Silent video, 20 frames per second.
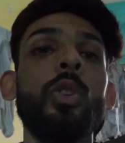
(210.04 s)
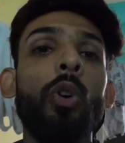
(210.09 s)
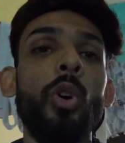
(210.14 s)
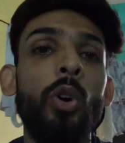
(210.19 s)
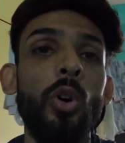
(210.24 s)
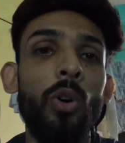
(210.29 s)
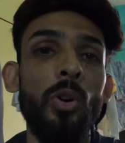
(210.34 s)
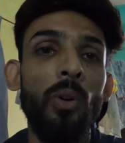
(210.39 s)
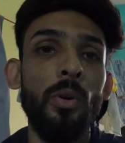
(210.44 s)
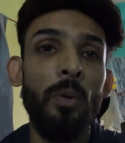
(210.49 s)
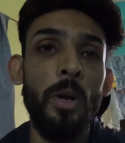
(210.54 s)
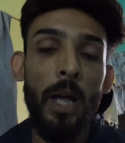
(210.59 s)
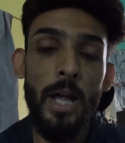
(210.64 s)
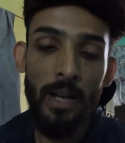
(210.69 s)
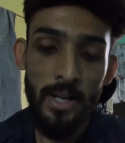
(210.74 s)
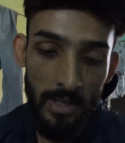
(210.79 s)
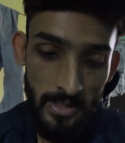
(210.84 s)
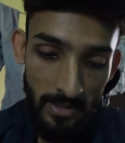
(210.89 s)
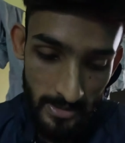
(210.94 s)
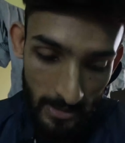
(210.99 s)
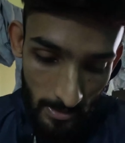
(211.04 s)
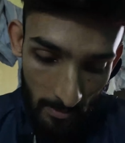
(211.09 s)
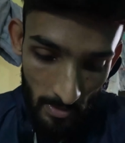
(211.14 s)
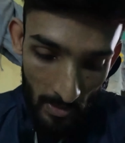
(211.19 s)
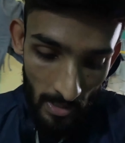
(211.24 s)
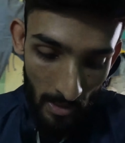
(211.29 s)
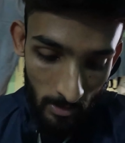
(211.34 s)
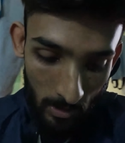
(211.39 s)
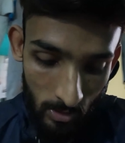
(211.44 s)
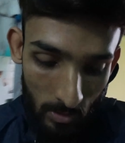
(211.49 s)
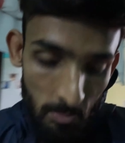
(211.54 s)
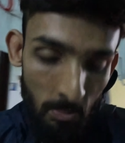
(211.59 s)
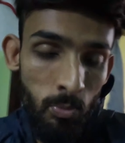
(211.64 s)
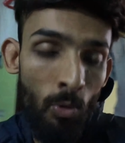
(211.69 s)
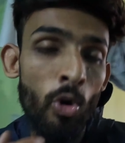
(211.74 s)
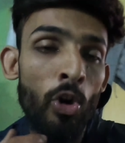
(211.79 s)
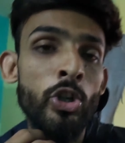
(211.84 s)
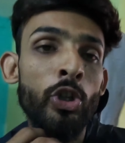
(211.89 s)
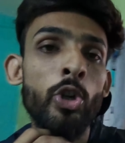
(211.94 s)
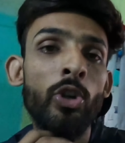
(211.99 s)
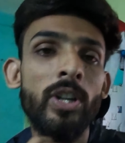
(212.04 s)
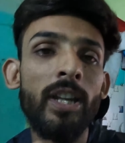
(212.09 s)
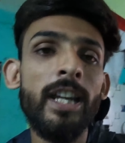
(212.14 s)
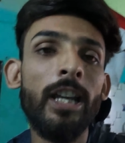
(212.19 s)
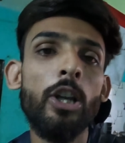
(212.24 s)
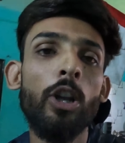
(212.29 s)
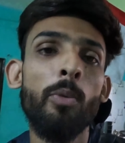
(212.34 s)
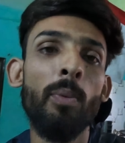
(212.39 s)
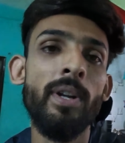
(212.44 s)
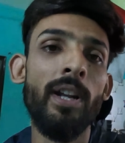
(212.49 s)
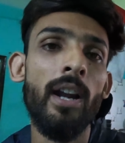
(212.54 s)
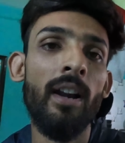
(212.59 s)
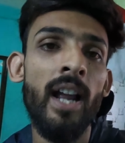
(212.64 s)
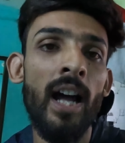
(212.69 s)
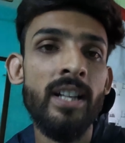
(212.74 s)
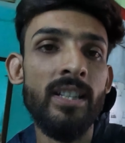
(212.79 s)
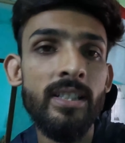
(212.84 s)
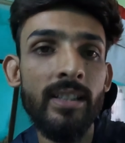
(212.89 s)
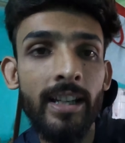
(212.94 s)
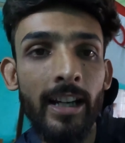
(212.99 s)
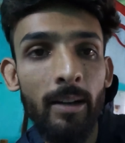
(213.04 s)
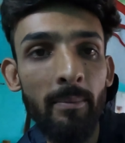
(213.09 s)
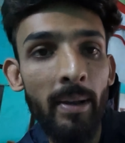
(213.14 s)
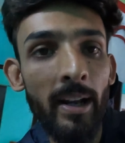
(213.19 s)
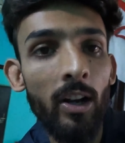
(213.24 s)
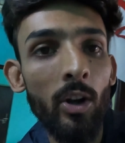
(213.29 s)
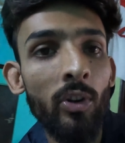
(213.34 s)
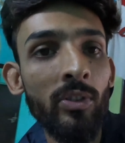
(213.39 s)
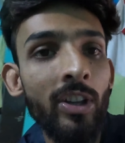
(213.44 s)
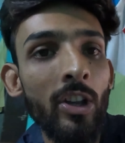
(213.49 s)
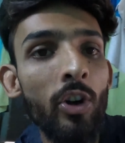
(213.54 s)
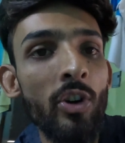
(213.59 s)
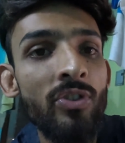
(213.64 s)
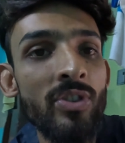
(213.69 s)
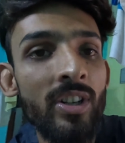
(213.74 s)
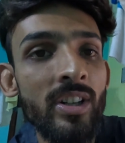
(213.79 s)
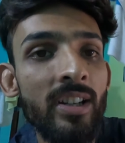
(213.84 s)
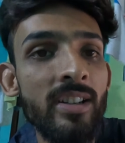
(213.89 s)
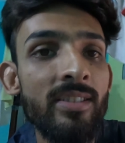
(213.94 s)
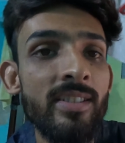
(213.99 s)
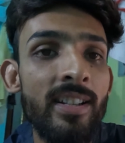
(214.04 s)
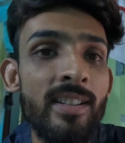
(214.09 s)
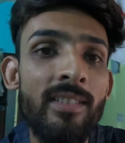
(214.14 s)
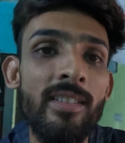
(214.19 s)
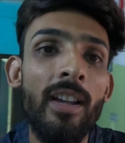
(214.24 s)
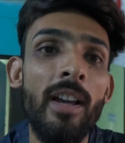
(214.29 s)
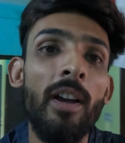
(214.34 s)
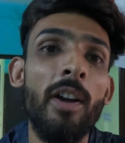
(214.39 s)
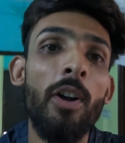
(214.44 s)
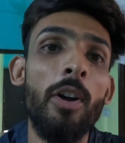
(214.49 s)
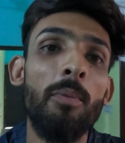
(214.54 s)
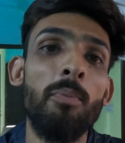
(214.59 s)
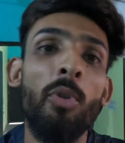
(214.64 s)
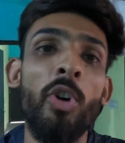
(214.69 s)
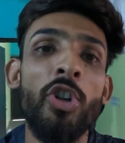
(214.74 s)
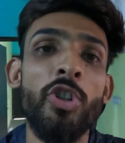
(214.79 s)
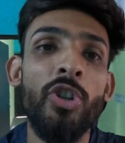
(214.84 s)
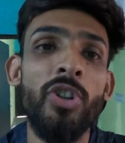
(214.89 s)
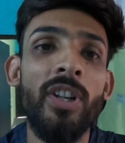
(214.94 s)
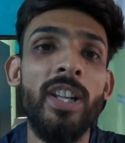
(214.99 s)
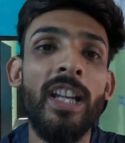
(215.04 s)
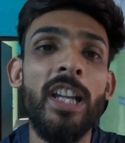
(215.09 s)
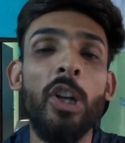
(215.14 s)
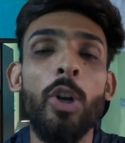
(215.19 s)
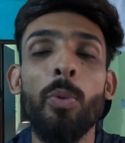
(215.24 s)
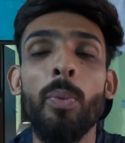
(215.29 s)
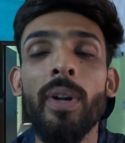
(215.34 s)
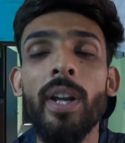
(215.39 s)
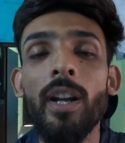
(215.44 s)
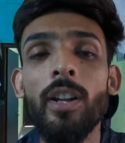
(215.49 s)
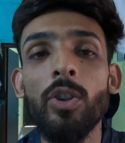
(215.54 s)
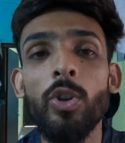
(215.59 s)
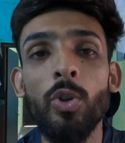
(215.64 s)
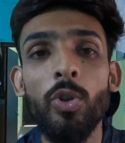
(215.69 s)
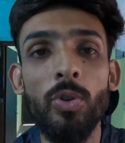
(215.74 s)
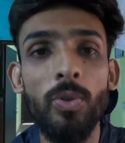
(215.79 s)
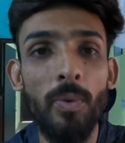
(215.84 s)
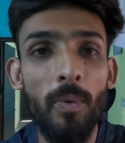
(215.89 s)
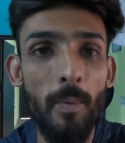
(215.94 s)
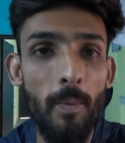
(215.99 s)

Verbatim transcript: তো নিয়ে পঁয়ষট্টি কিলোমিটার রাঁচি থেকে ম্যাকলস্কিগঞ্জের ডিস্টেন্স পঁয়ষট্টি কিলোমিটার তো